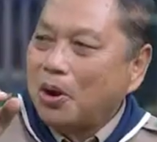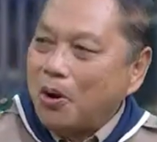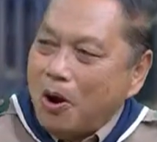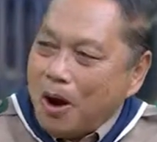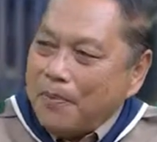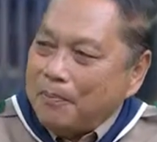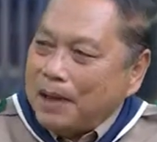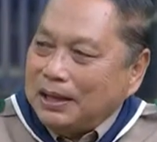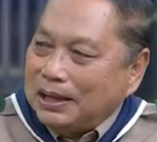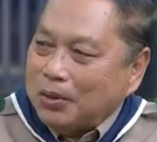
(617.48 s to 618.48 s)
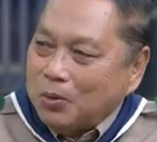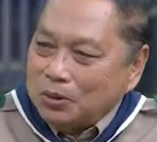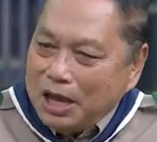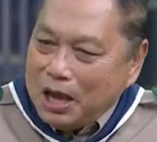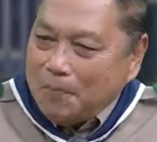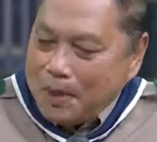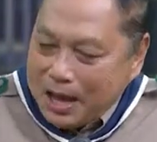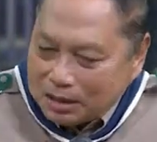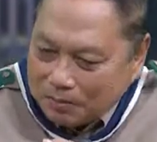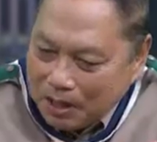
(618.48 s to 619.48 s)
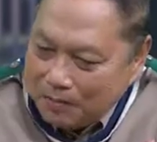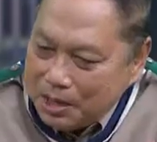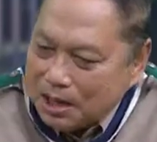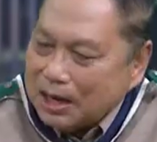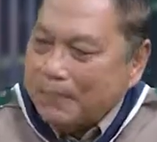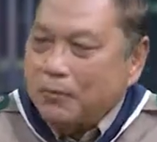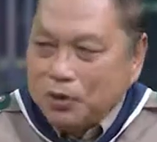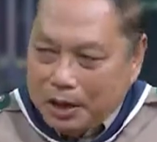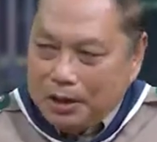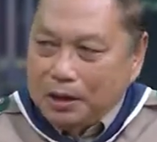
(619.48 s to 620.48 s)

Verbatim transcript: ต้องหอบน้ำมันจากกรุงเทพไปสำหรับบินกลับด้วย